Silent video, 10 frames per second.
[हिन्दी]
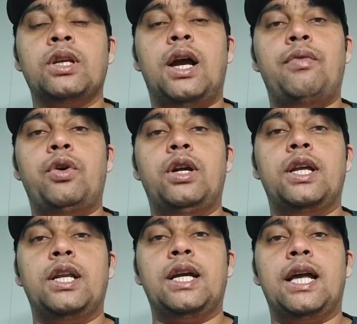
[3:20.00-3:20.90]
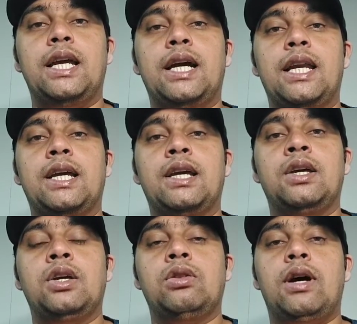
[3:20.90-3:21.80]
ऑफर लेटर निकाल निकाल के
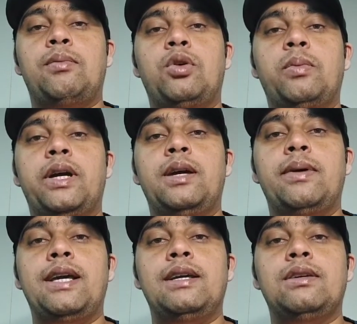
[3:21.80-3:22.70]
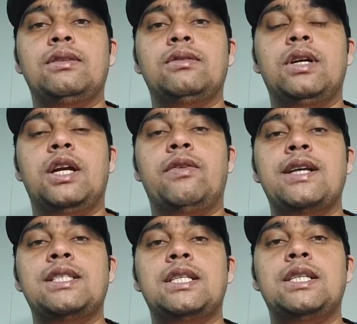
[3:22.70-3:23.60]
तो आप लोग पहले भाई एडवांस
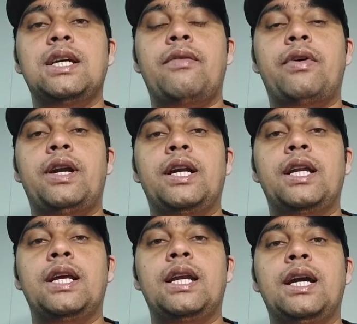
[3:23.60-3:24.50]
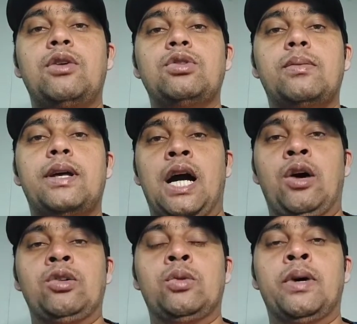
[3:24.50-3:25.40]
दीजिए ऑफर लेटर निकलेगा उसके बाद आप
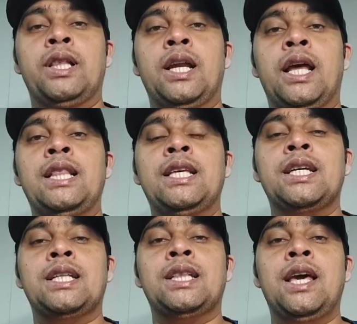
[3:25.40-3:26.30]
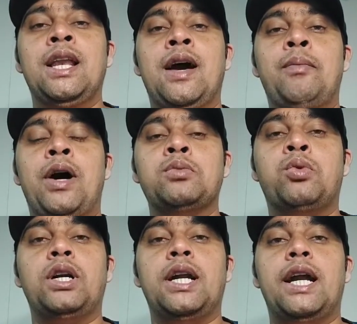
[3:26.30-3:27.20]
लोग जो बंदे नहीं दे सकते ना
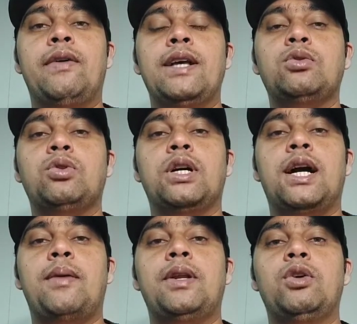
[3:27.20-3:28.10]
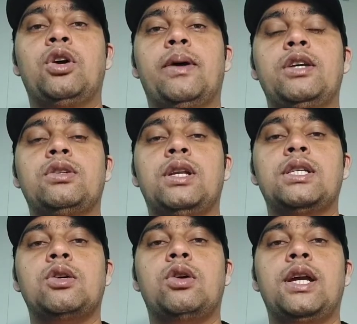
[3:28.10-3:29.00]
पासपोर्ट ना एडवांस तो उनका काम नहीं होगा भाई इसके लिए
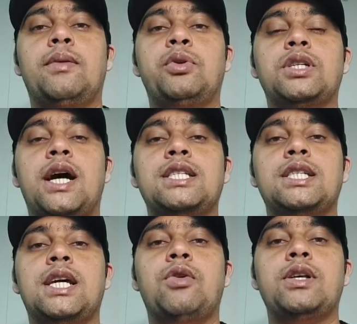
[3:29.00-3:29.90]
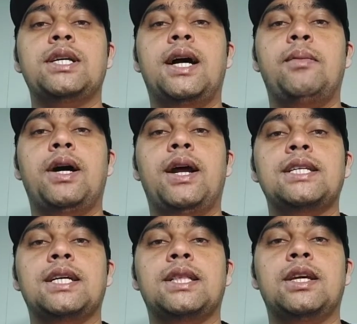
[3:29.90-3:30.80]
सॉरी आप लोग जहाँ से चाहें वहाँ से काम करा
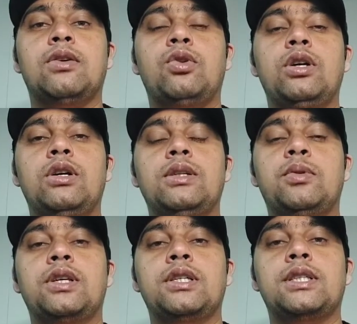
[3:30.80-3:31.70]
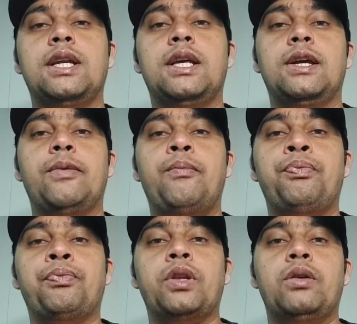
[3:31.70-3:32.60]
सकते हैं कोई ज़बरदस्ती नहीं है
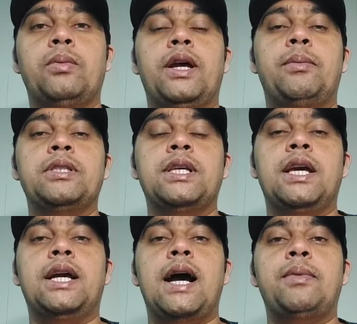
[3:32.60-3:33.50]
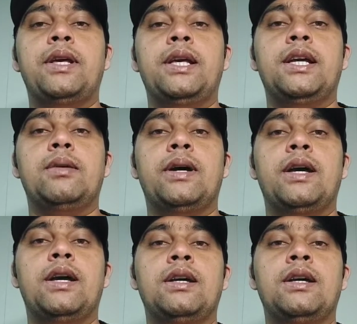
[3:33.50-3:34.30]
मेरा बस यही काम नहीं है कि मैं